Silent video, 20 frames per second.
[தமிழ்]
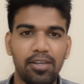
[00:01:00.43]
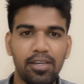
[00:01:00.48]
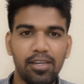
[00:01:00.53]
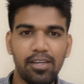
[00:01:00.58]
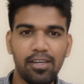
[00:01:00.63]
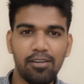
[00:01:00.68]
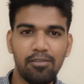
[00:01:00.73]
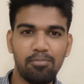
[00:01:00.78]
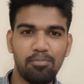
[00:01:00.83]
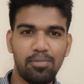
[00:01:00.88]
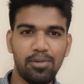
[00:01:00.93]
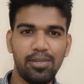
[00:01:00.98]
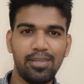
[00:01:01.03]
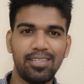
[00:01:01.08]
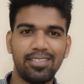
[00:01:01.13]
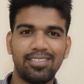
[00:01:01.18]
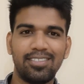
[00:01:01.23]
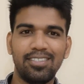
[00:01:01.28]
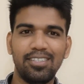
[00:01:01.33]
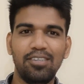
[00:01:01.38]

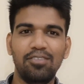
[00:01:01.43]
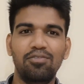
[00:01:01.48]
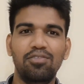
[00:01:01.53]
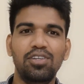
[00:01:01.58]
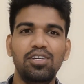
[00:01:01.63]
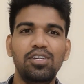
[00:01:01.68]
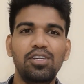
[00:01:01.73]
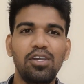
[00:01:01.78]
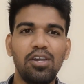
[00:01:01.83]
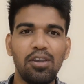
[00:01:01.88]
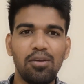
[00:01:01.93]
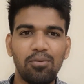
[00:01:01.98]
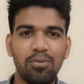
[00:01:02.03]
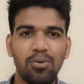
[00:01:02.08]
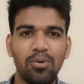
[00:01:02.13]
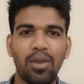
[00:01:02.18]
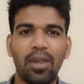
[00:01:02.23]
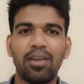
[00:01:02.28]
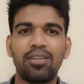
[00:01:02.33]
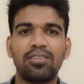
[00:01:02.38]
டிஎன்பிஎஸ்சி
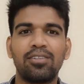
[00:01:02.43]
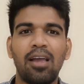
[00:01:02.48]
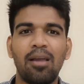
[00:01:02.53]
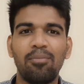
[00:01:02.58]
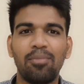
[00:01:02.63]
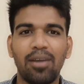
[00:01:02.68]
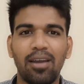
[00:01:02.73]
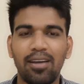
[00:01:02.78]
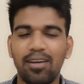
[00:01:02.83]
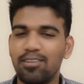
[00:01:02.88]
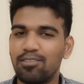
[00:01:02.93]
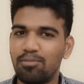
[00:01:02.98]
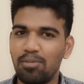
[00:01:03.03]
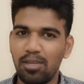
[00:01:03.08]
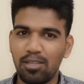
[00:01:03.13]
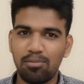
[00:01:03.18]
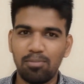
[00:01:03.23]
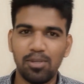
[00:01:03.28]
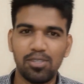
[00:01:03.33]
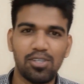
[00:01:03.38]
விஏஓ எக்ஸாமுக்காக
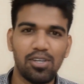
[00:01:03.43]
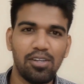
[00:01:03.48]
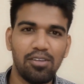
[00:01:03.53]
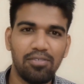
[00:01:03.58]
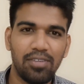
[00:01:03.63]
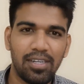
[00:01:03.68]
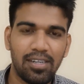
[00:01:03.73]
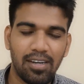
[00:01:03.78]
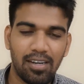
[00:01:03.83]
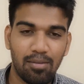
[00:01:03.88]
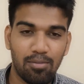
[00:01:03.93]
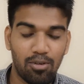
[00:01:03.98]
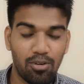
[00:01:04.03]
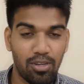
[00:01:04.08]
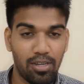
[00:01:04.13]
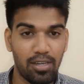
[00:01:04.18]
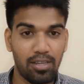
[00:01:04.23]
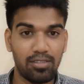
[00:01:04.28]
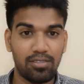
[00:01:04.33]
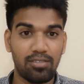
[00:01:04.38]
எஸ்பெஷலி விடுற
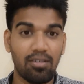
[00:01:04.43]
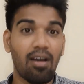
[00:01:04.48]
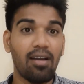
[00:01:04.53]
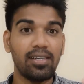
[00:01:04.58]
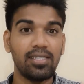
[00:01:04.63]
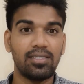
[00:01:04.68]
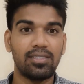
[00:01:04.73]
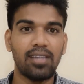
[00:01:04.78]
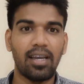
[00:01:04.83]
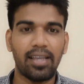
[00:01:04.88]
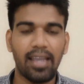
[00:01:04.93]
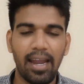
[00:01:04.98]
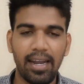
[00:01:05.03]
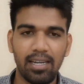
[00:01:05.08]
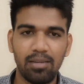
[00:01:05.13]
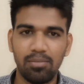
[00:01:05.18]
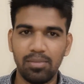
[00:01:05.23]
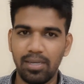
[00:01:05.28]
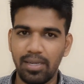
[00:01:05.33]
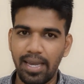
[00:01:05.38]
நம்மளுடைய சாய்ஸ்
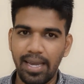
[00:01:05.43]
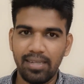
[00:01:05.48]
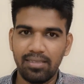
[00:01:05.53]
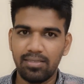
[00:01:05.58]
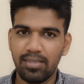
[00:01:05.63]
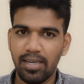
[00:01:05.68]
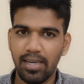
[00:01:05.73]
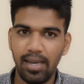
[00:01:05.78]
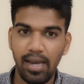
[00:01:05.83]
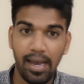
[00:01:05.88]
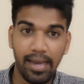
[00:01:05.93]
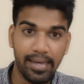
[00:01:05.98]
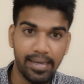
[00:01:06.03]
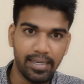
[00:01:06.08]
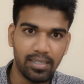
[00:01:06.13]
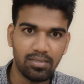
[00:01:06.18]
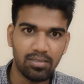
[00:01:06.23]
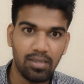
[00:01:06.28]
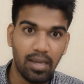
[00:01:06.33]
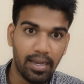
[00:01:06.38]
அகாடமி
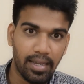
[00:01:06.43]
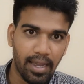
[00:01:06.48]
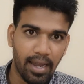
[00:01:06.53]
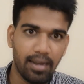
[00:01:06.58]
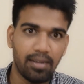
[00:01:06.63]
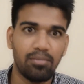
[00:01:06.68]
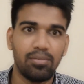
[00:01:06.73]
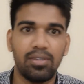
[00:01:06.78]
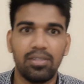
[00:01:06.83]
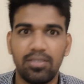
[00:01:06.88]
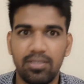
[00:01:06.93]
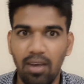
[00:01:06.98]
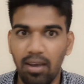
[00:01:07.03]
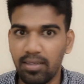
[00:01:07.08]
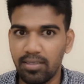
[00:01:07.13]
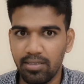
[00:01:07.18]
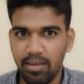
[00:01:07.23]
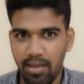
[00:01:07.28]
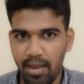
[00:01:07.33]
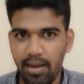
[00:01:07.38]
எஸ்ஏஐஎஸ் அகாடமி
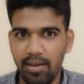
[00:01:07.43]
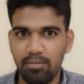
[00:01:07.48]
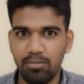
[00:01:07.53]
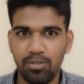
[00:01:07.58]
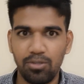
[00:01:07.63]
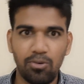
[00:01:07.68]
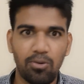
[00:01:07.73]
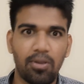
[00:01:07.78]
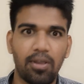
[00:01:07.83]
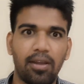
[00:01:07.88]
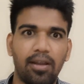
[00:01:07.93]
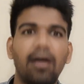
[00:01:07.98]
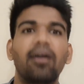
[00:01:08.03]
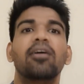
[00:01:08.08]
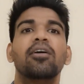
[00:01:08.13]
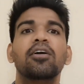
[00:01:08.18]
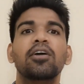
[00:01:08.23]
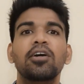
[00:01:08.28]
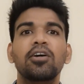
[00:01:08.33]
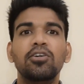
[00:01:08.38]
சாய்ஸ் அகாடமி ஓகேங்களா
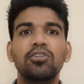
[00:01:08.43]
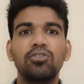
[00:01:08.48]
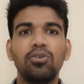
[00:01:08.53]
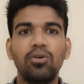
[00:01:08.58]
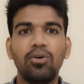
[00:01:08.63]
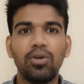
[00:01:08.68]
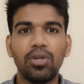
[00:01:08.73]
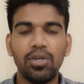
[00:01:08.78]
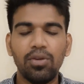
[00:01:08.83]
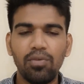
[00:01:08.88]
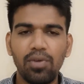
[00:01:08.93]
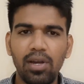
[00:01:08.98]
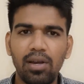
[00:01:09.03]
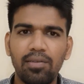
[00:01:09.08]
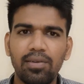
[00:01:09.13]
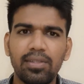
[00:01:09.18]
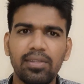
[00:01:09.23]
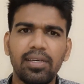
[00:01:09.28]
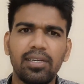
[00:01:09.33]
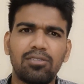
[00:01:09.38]
ஸோ இவங்க
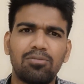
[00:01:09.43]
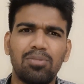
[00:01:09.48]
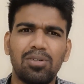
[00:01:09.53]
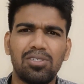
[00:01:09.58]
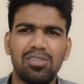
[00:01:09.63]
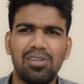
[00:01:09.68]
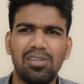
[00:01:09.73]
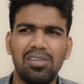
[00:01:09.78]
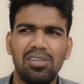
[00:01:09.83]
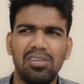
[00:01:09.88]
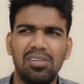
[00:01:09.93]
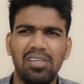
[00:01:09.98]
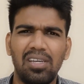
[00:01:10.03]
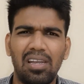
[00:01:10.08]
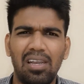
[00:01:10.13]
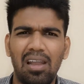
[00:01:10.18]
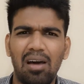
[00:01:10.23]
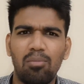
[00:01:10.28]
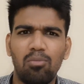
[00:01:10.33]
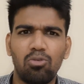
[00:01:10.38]
வந்து எஸ்பெஷலி
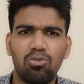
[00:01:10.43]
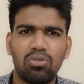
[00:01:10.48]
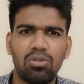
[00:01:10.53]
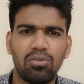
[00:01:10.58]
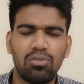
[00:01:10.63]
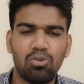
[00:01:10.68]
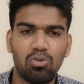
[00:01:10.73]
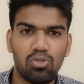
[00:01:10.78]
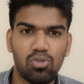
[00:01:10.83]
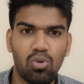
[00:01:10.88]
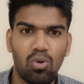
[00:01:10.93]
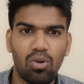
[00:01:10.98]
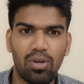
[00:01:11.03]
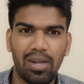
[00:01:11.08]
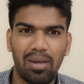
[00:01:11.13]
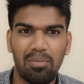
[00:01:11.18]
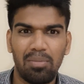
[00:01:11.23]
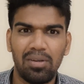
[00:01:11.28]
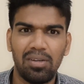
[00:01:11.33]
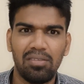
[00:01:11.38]
எல்லா புக்ஸையும் வந்து கொஞ்சம்
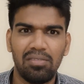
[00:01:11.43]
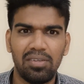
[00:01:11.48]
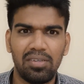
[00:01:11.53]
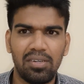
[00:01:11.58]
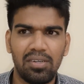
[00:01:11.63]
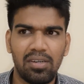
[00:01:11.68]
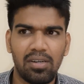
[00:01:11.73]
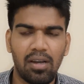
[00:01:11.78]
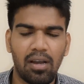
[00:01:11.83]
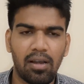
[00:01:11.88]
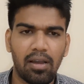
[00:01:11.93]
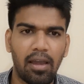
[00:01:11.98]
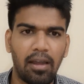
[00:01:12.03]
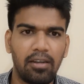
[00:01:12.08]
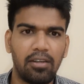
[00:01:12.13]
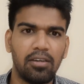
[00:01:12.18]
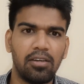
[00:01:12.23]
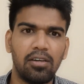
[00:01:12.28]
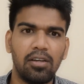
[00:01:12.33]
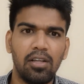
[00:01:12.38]
ஓவர்டேக் பண்ணி விட்டுட்ருக்காங்க
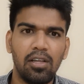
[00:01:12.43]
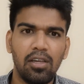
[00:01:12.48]
அண்டு